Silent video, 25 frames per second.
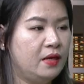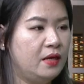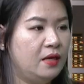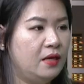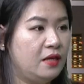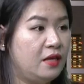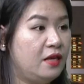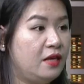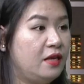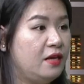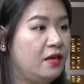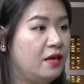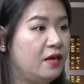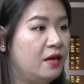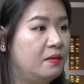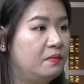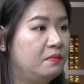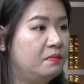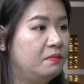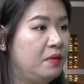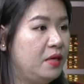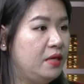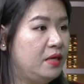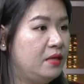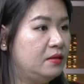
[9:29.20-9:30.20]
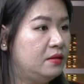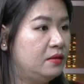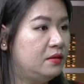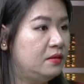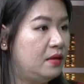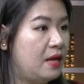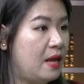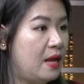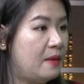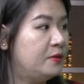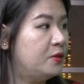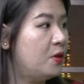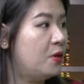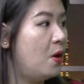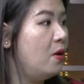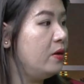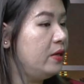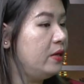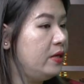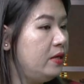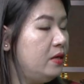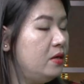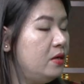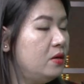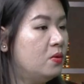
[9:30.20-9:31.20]
thì ờ, mình làm rõ
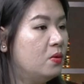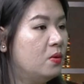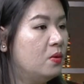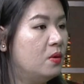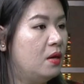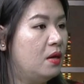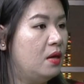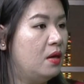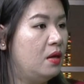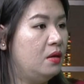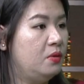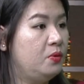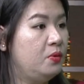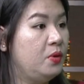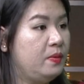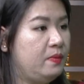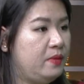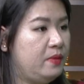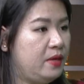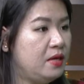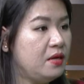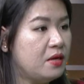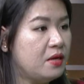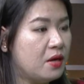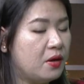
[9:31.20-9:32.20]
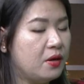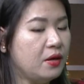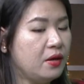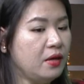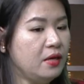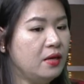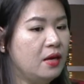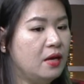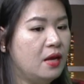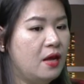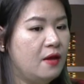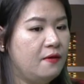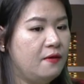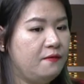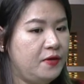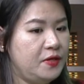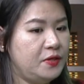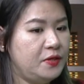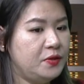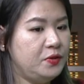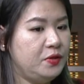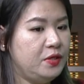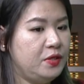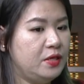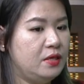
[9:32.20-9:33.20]
ý của ờ, Huyền Mỹ nói. Ví
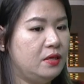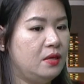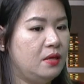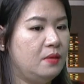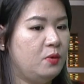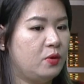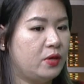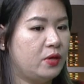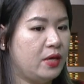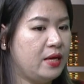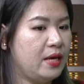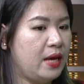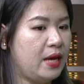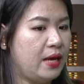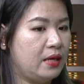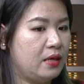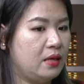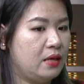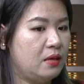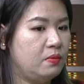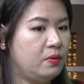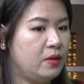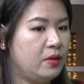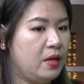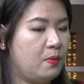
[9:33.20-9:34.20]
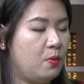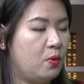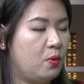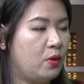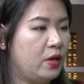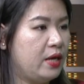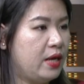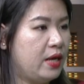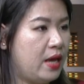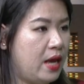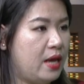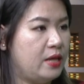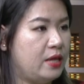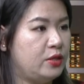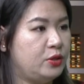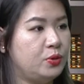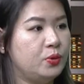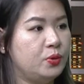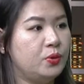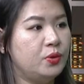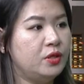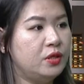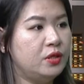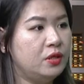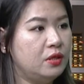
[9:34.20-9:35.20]
dụ như một cái ngành công nghiệp, một cái nghề
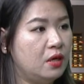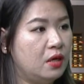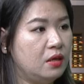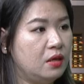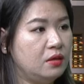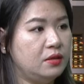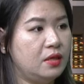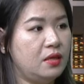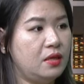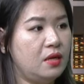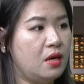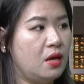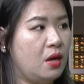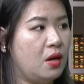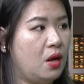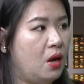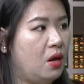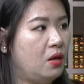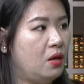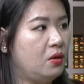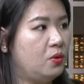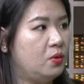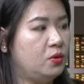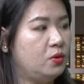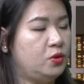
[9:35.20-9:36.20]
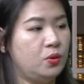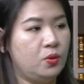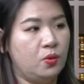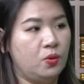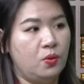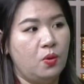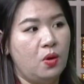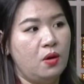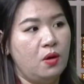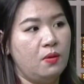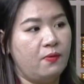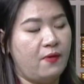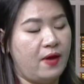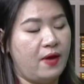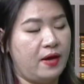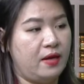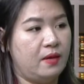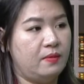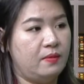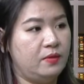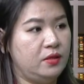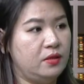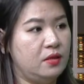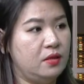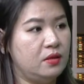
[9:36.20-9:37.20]
xu hướng rất là hot của Trung Quốc vài
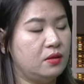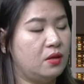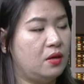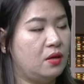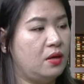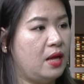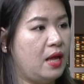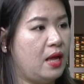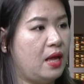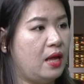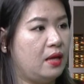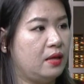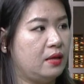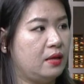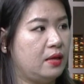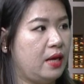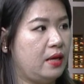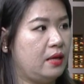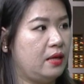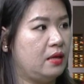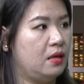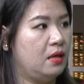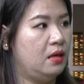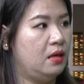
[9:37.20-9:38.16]
năm trước đó là ngành